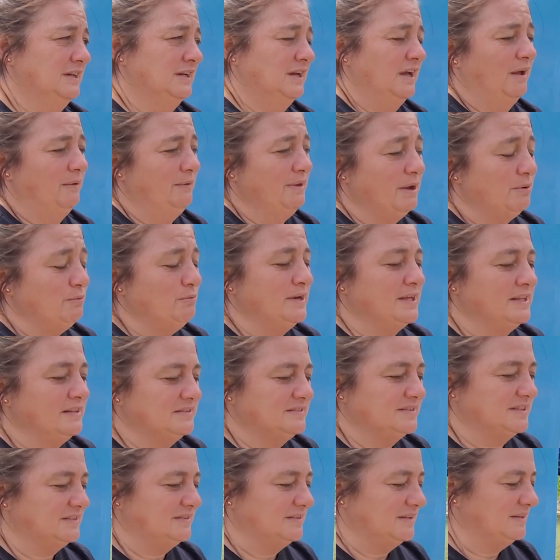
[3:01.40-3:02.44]
había unas de
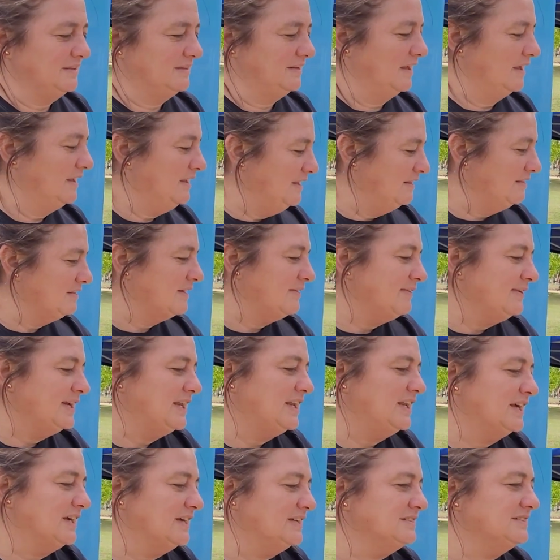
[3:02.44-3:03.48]
70 y entraban a
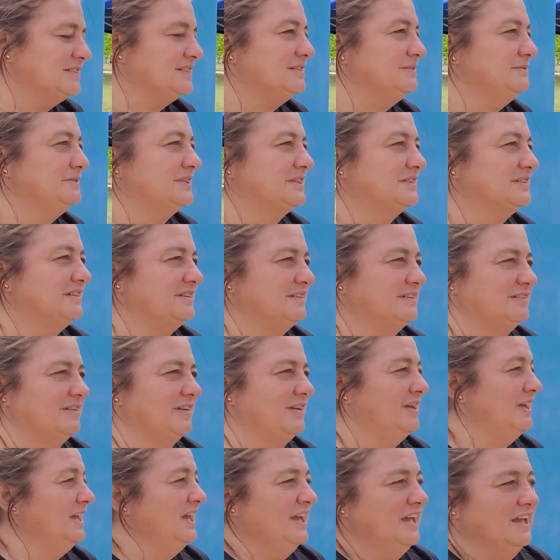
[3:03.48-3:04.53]
la cancha a
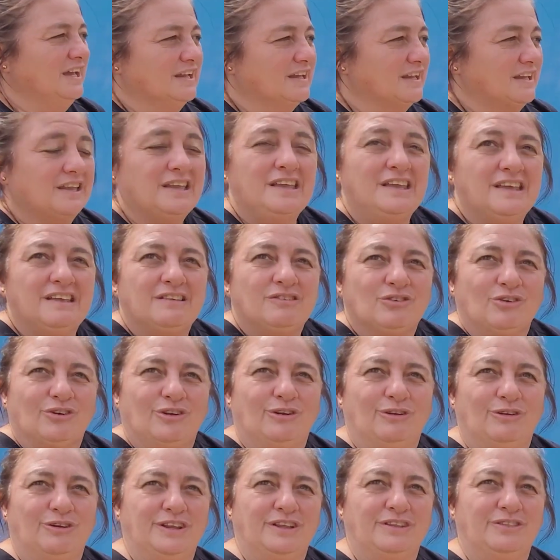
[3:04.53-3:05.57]
divertirse. Y eso es
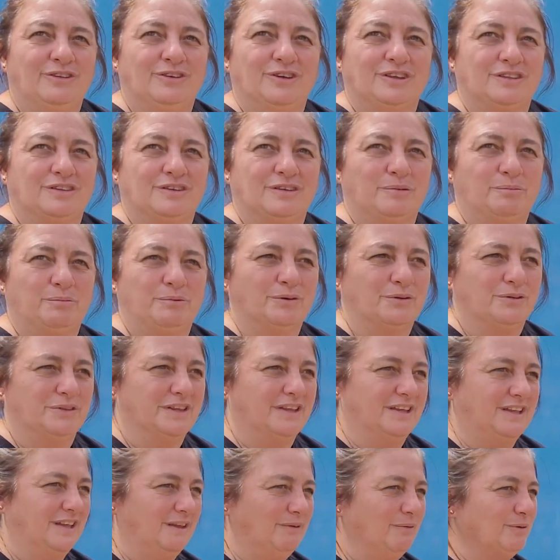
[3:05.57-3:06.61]
lo lindo de este
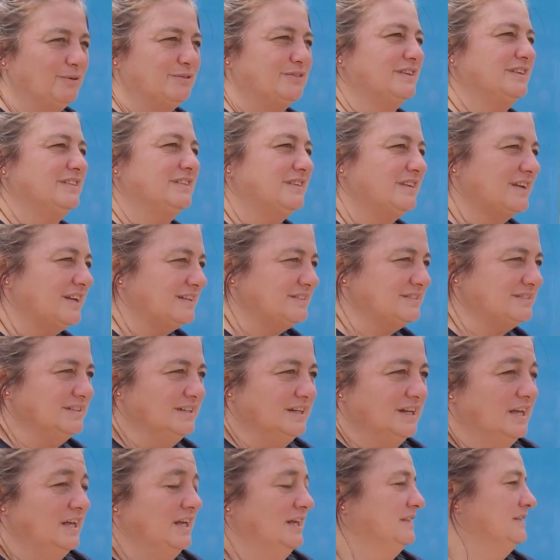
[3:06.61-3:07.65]
deporte, que vos entrás,
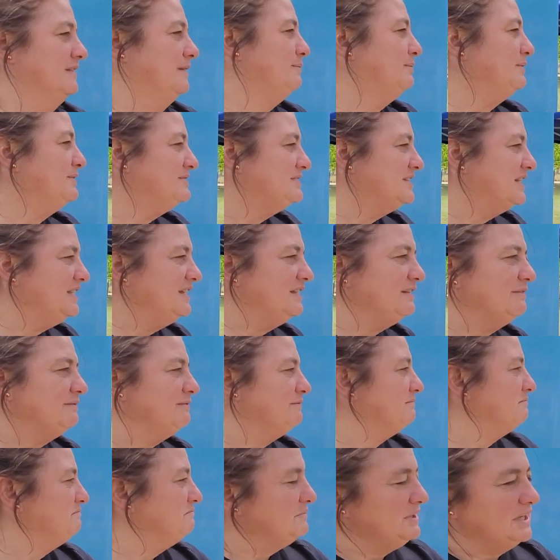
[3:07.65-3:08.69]
te pueden salir
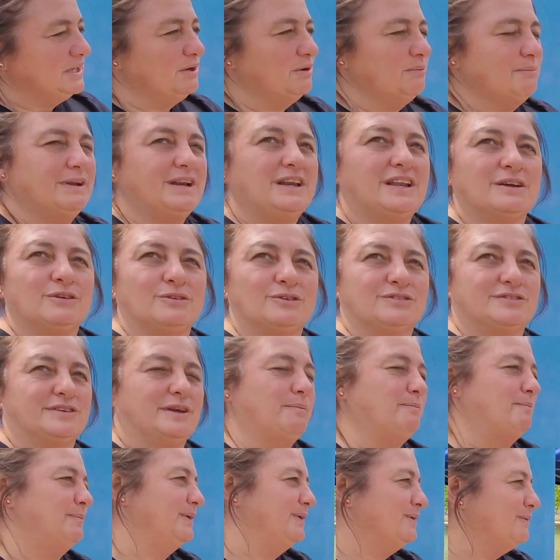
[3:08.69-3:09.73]
bien o mal las cosas,
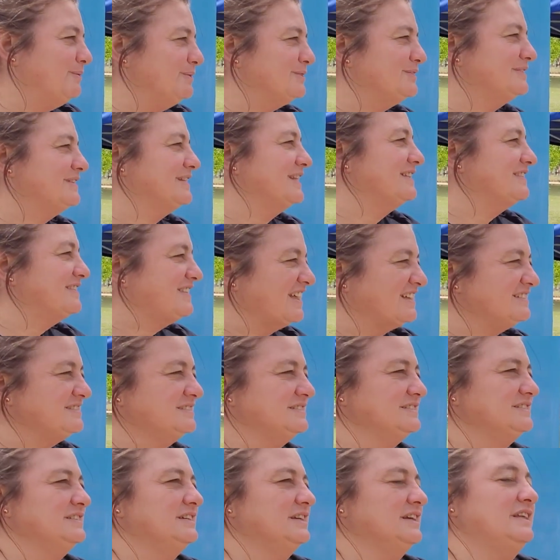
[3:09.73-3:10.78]
pero vos tratás,
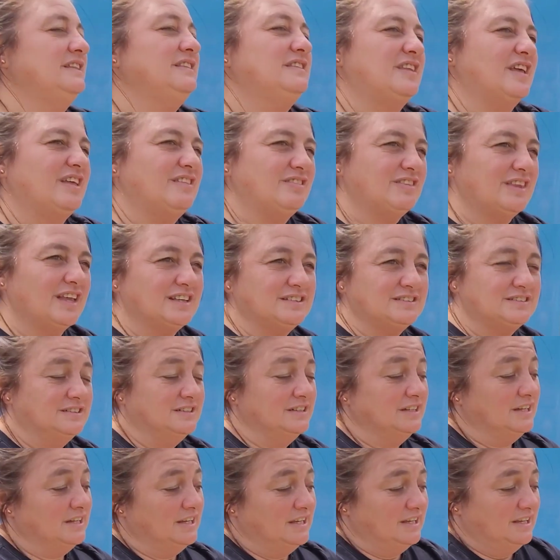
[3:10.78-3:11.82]
intentás
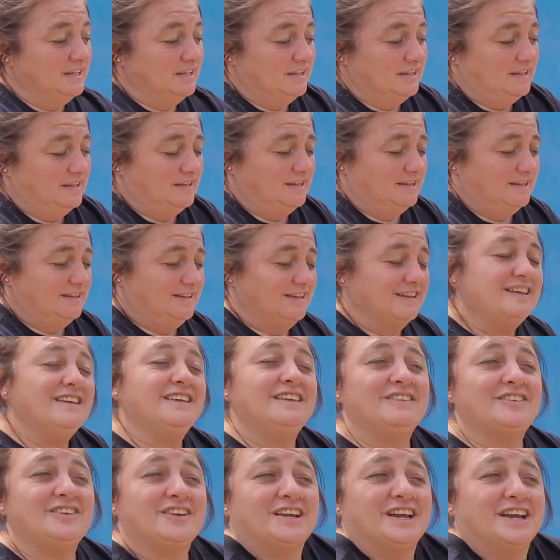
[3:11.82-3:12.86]

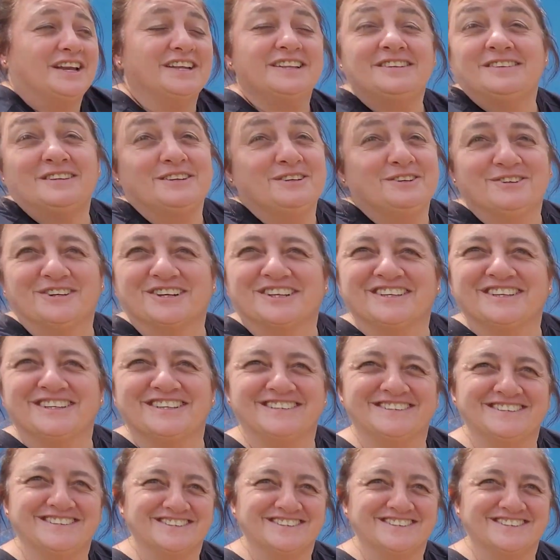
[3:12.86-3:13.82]
y si ganaste divertís.